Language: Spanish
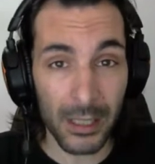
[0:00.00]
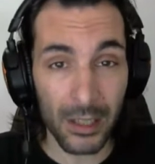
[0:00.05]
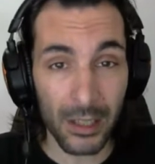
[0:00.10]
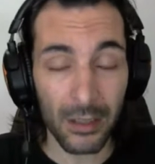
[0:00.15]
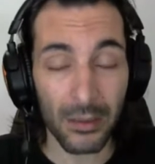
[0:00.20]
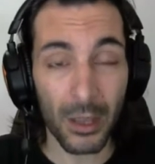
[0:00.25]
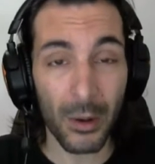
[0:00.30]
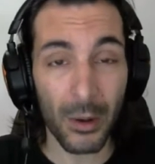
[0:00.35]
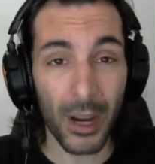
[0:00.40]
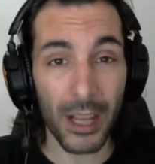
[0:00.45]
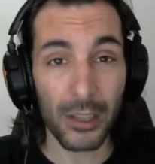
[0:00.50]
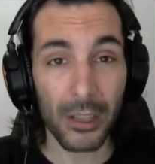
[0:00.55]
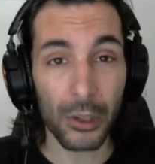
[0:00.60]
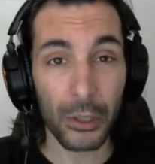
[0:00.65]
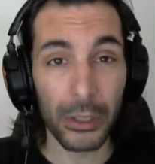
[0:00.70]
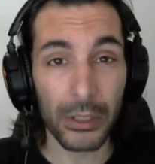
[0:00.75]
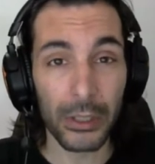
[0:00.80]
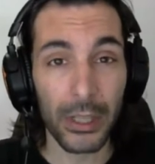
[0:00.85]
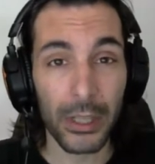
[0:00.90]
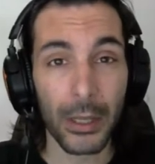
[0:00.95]
de
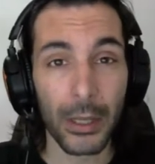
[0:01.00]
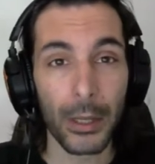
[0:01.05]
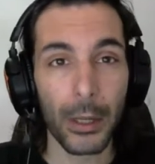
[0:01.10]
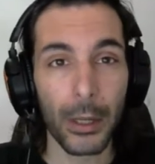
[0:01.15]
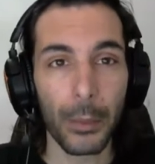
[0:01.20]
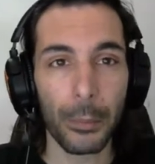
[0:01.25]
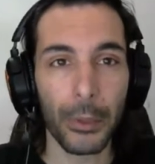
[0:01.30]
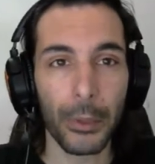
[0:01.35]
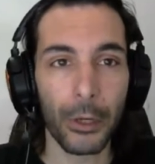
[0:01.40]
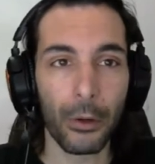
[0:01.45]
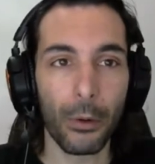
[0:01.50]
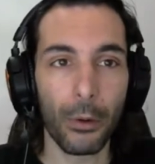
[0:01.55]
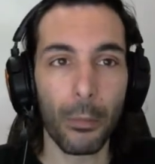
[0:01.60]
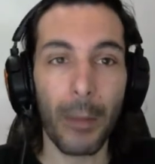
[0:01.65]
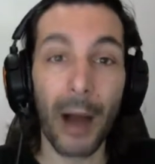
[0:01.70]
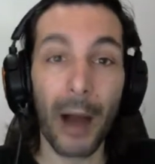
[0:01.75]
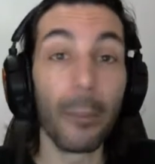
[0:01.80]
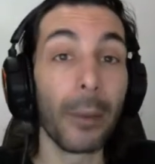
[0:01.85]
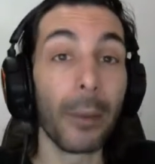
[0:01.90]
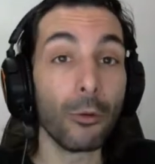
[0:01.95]
vacaciones, pero
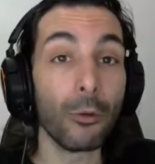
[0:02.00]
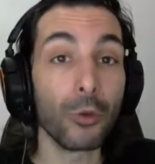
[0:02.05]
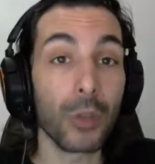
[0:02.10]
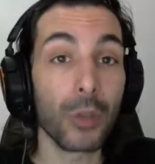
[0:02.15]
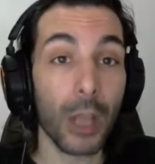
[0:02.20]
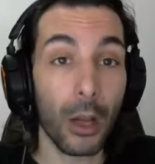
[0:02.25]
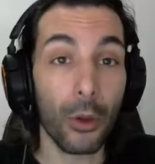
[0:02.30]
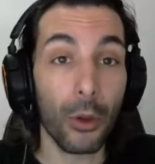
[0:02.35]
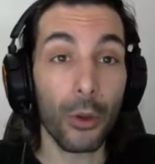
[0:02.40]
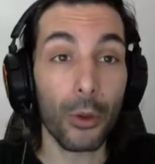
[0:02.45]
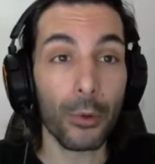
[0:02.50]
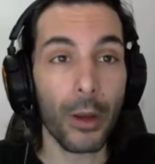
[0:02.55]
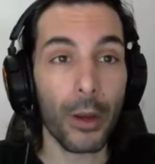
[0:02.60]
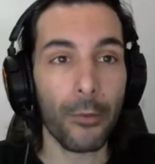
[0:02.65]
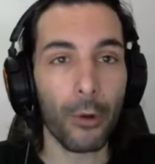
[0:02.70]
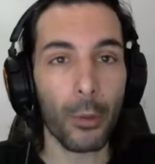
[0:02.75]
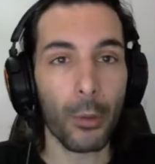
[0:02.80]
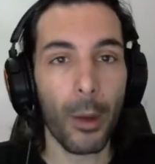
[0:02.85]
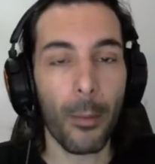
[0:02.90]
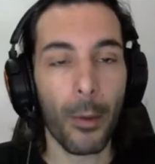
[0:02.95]
más pausado, de una
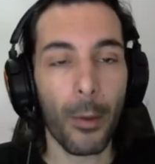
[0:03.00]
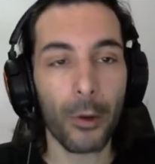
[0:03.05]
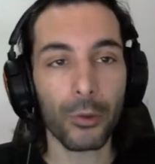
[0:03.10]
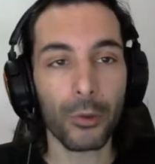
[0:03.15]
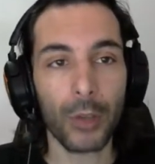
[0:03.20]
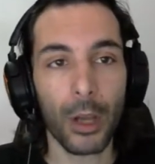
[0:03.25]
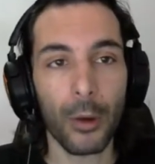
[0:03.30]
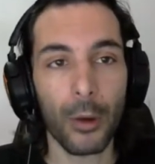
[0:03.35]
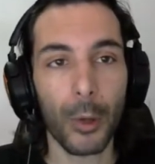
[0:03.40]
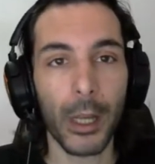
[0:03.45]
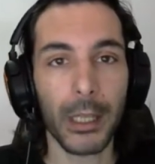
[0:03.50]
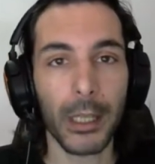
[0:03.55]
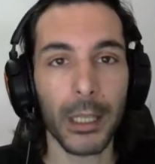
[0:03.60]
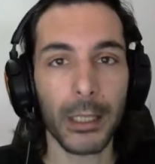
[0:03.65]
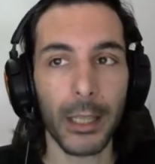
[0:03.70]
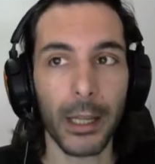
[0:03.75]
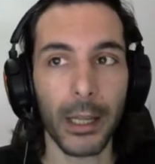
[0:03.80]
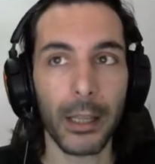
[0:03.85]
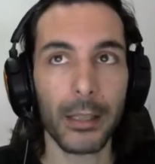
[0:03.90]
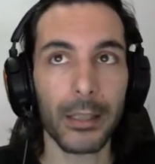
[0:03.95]
forma pausada. Voy a
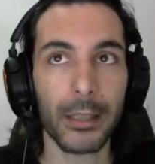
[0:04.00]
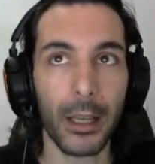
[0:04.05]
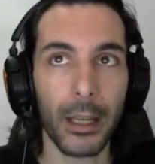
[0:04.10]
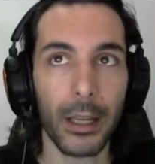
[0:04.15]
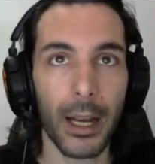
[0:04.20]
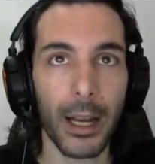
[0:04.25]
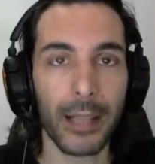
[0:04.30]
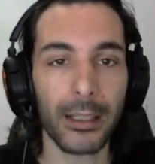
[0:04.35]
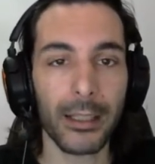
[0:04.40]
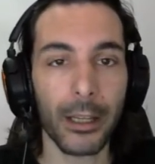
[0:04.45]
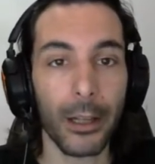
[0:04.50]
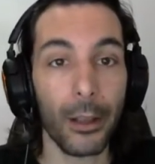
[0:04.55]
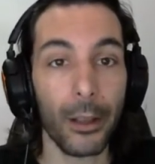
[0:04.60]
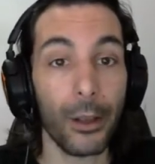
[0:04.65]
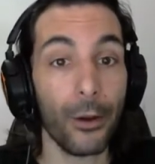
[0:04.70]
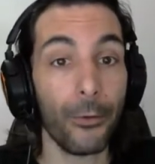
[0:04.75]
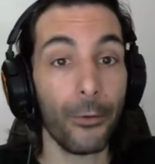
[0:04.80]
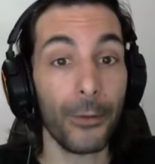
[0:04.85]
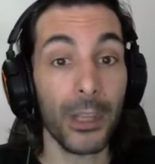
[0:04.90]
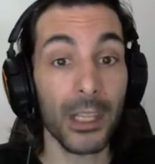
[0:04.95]
tratar de seguir la serie de
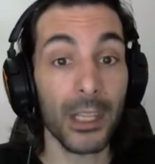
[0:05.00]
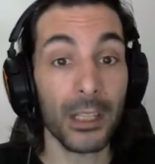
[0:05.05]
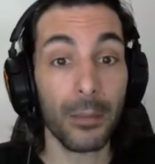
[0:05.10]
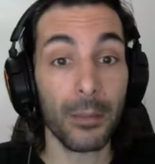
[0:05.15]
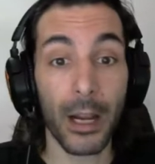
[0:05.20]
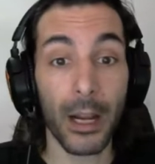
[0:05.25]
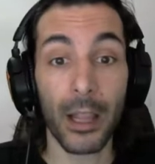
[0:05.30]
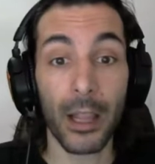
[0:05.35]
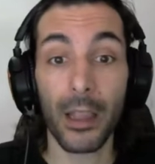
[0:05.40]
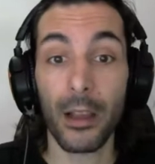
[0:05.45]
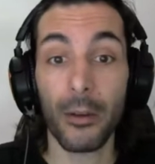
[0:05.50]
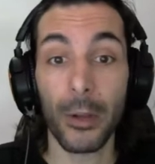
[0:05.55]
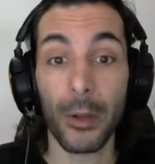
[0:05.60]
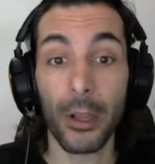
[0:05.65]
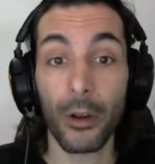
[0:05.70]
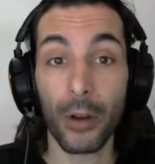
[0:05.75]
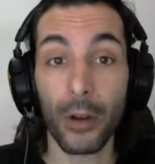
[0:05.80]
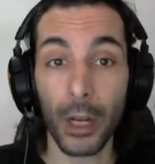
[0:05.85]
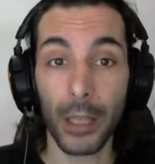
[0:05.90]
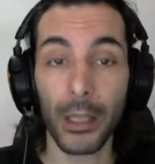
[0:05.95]
los fines de semana del
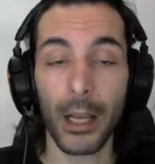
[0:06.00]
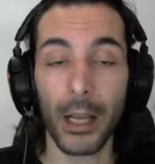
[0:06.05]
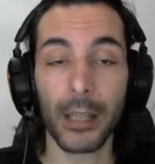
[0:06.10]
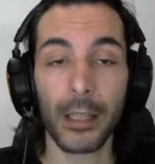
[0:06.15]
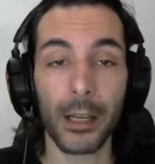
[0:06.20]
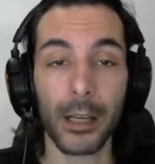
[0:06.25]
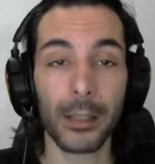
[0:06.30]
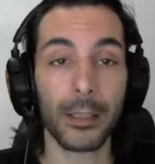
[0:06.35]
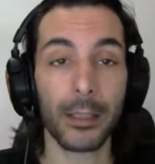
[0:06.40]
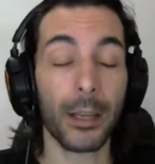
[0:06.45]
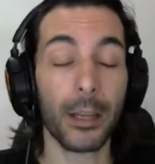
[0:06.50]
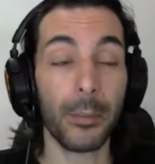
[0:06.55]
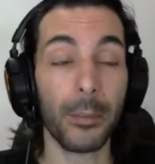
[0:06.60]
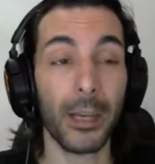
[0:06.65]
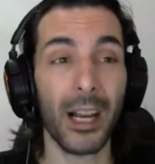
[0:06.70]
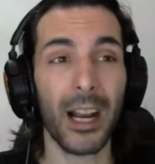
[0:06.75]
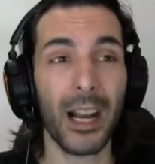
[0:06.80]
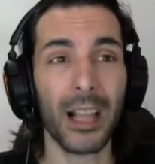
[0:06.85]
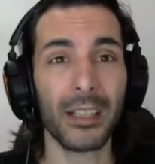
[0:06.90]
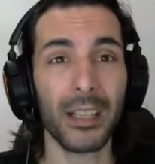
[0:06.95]
Head hasta que se
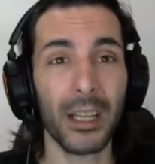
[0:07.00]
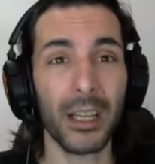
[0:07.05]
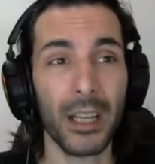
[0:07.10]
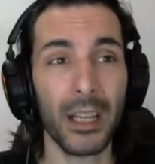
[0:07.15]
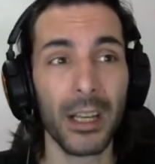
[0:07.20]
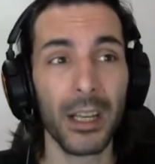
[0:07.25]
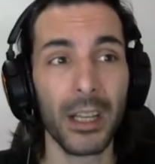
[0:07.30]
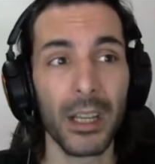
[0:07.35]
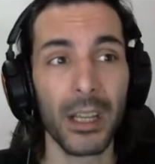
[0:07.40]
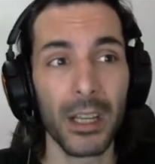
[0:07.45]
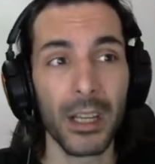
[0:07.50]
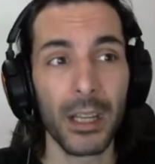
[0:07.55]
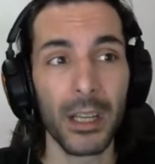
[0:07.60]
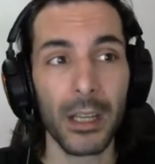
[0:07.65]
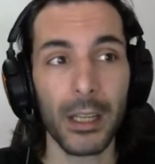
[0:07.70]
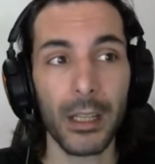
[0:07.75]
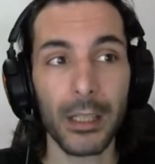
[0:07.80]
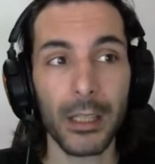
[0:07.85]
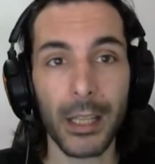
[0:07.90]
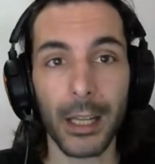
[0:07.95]
termine la serie.
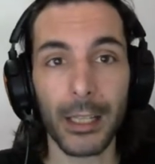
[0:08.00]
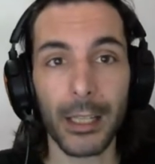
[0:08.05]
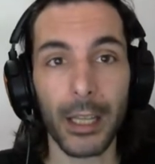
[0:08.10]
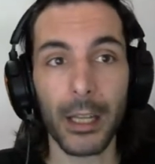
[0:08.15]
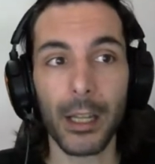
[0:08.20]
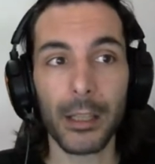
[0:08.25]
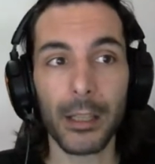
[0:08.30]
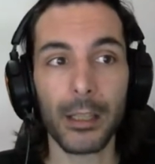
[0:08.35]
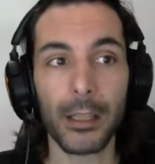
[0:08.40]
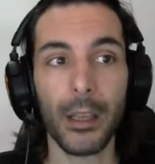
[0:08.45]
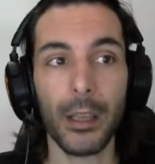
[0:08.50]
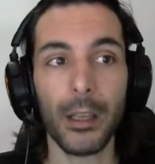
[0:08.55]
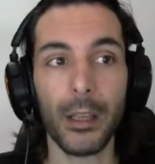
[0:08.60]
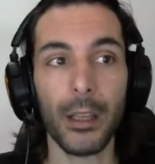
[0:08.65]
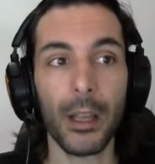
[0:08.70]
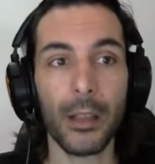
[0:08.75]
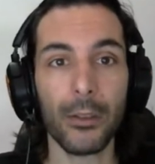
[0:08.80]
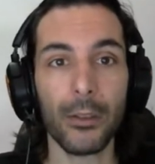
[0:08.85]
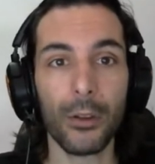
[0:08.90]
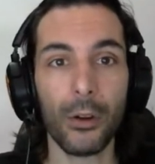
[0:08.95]
Y trataré de seguir
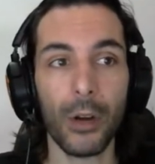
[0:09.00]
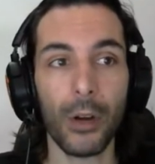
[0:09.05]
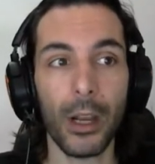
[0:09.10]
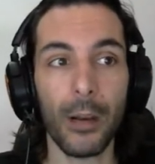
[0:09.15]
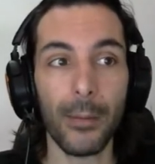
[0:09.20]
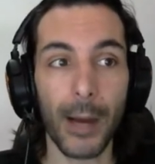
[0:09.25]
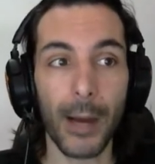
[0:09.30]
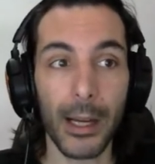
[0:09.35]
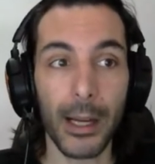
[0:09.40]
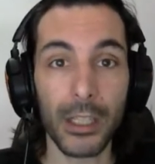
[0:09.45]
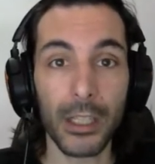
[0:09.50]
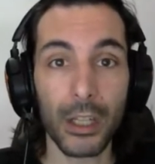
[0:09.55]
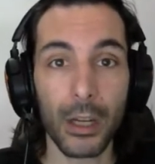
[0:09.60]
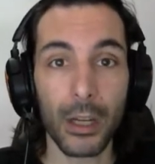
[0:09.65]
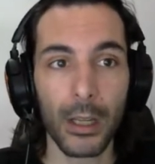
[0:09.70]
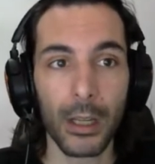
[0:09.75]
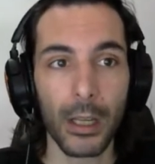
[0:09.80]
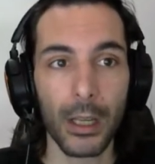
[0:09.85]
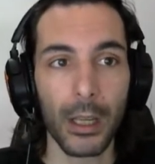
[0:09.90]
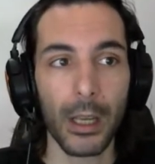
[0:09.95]
viendo el Vanish.
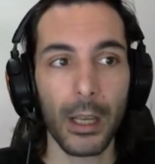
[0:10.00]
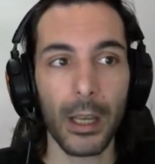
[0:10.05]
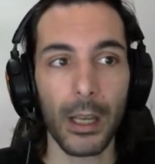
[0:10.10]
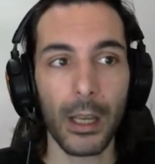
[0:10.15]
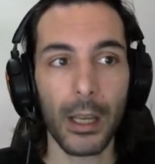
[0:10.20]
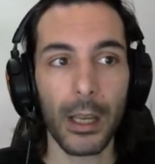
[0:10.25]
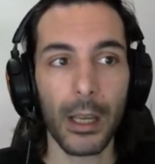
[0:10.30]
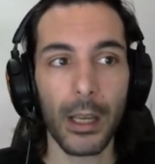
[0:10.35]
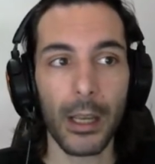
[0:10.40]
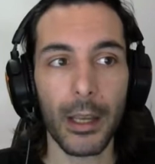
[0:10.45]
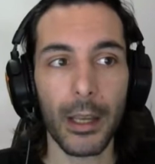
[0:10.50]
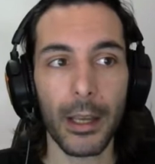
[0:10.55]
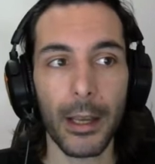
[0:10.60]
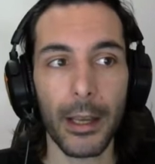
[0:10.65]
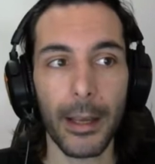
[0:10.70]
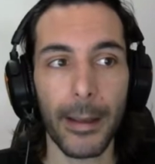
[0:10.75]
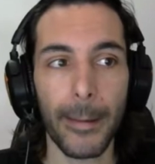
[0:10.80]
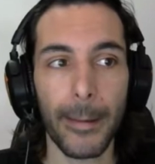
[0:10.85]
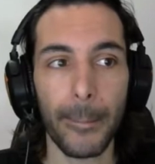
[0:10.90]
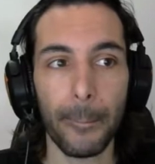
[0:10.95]

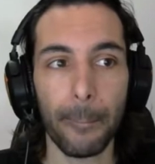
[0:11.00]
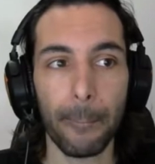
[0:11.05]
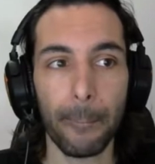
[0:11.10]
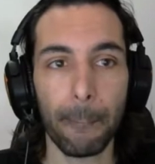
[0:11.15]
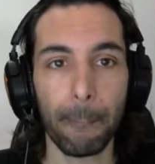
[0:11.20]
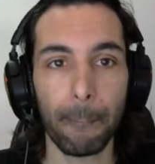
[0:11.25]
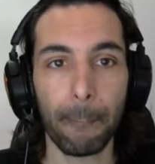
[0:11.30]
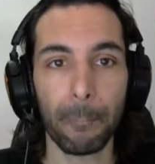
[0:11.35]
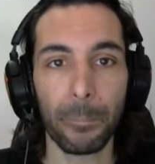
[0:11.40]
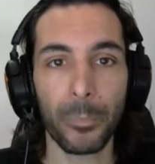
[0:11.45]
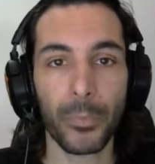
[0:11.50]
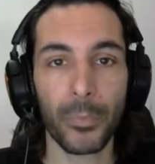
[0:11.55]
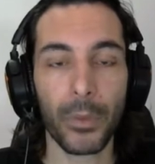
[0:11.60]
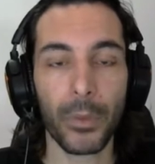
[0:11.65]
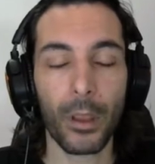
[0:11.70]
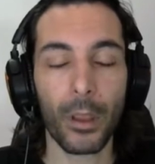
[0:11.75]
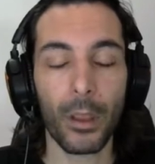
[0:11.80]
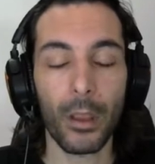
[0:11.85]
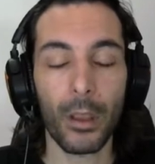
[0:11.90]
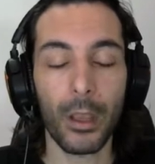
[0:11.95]
Eh,
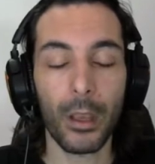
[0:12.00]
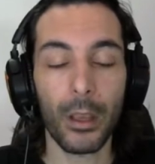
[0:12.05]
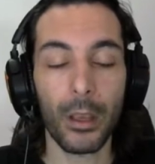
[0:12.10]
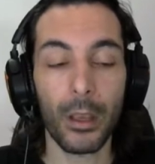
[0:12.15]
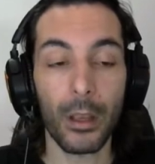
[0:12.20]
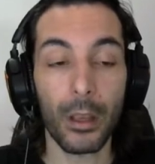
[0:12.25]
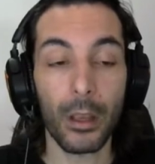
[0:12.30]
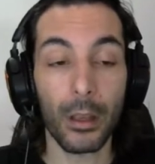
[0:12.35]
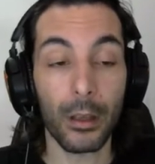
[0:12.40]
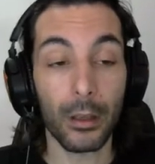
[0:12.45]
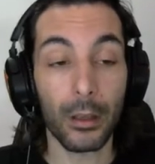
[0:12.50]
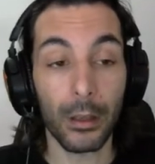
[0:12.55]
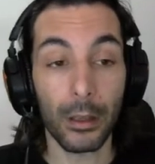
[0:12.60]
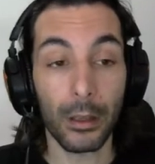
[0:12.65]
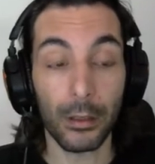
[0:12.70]
eh,